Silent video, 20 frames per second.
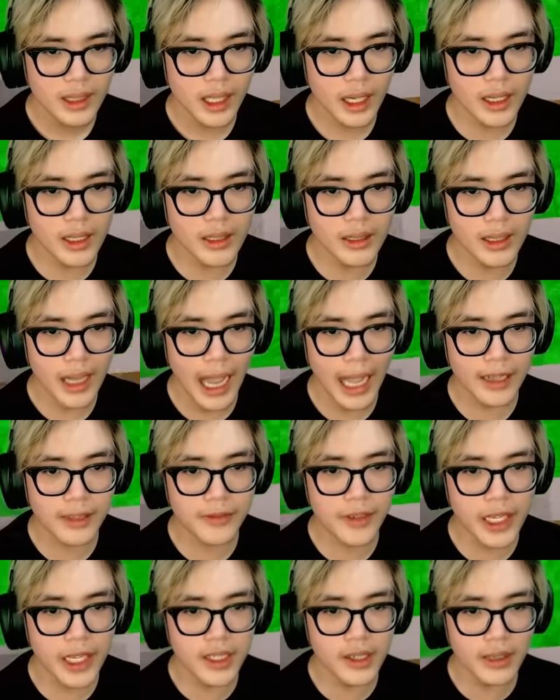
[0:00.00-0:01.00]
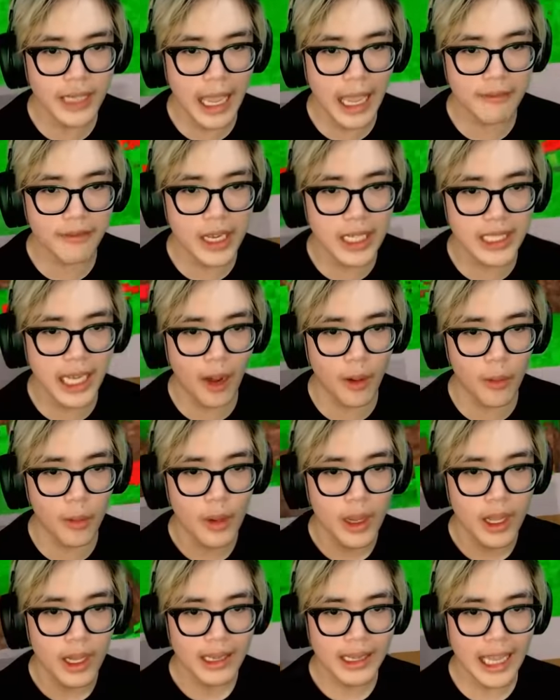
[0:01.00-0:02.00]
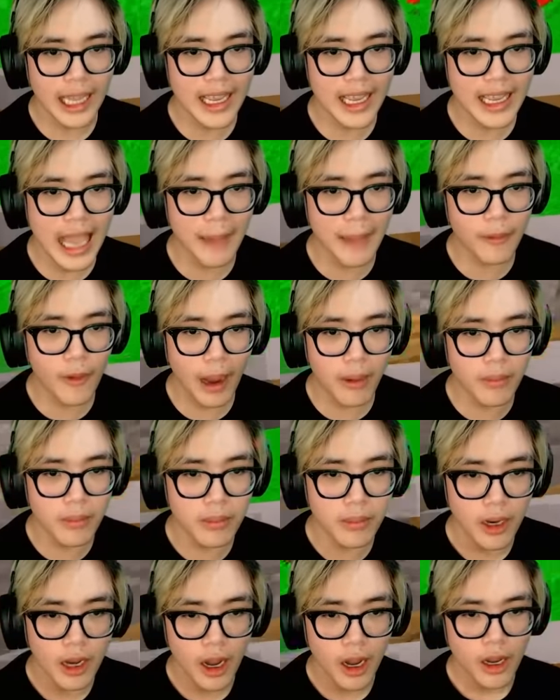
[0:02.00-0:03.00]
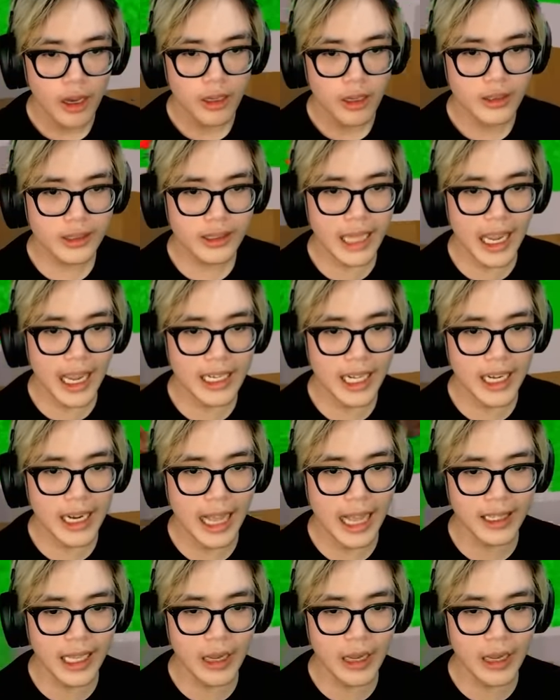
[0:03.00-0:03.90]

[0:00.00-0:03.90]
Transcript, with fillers: từ anh phía trước em phía sau lấy cái giáp của ổng này thì đánh